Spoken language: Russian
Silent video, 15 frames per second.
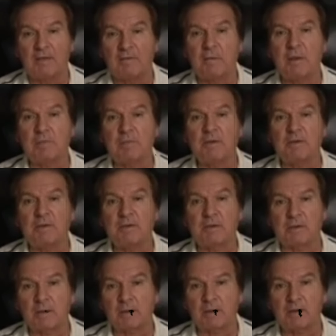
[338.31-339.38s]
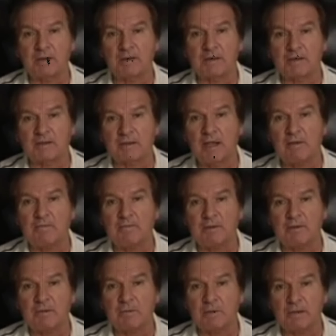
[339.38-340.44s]
вы мне пишете, так, я сам
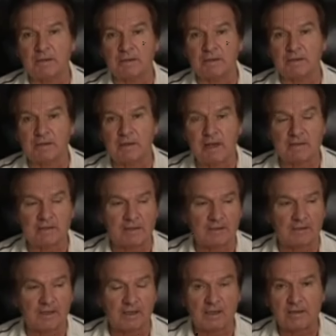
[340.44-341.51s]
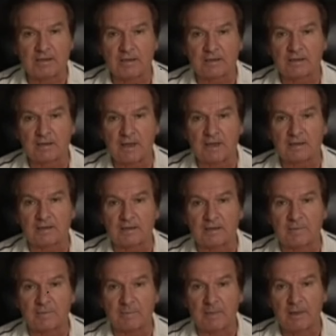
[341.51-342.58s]
выдумал это, сказки. Да какие
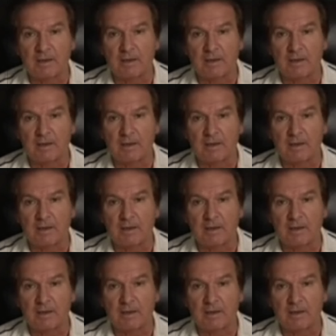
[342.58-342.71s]
сказки?